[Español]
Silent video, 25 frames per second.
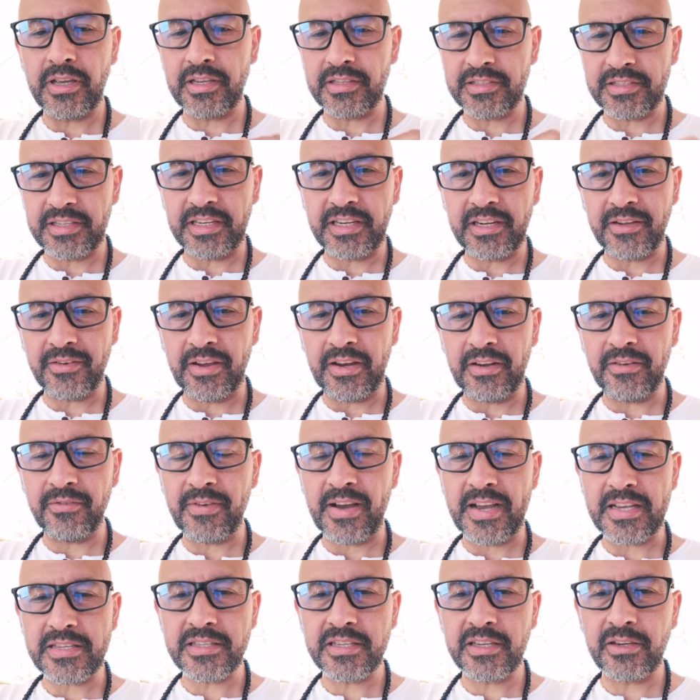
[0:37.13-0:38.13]
ese nivel
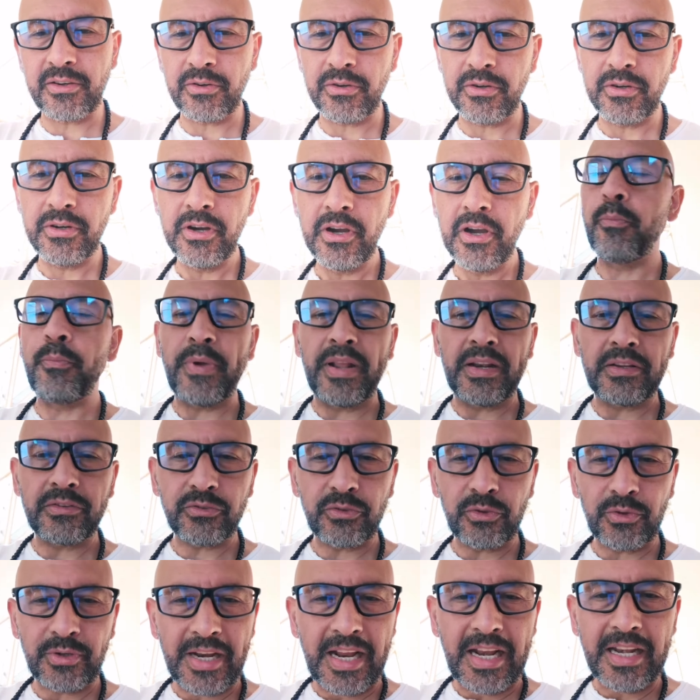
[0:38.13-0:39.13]
básico o
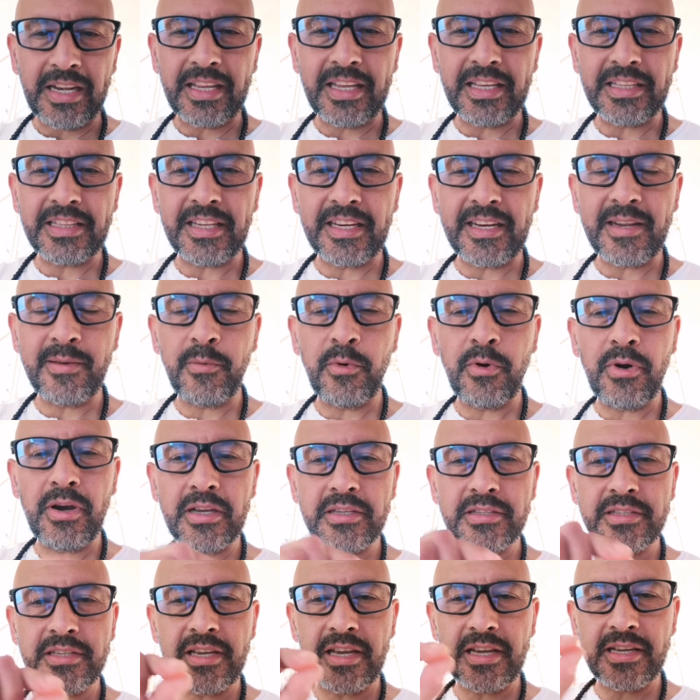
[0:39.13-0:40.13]
personal que tenemos
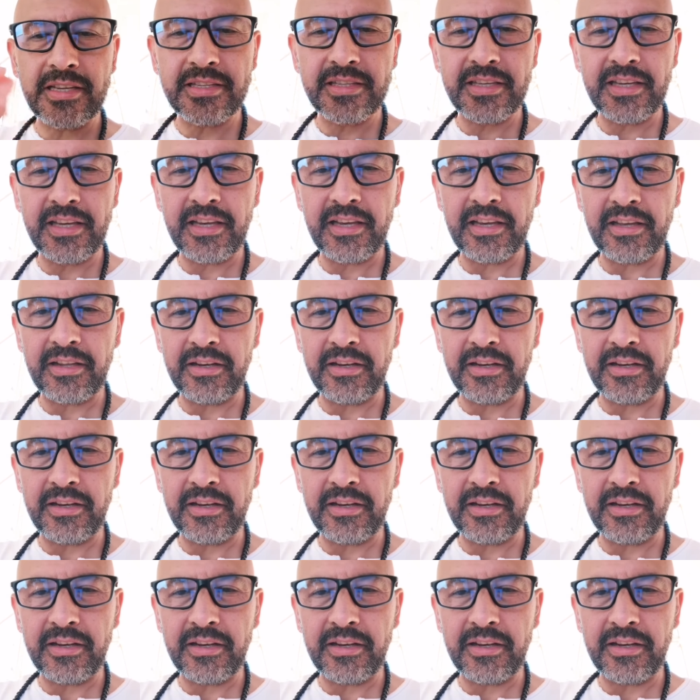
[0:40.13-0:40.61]
hacia ese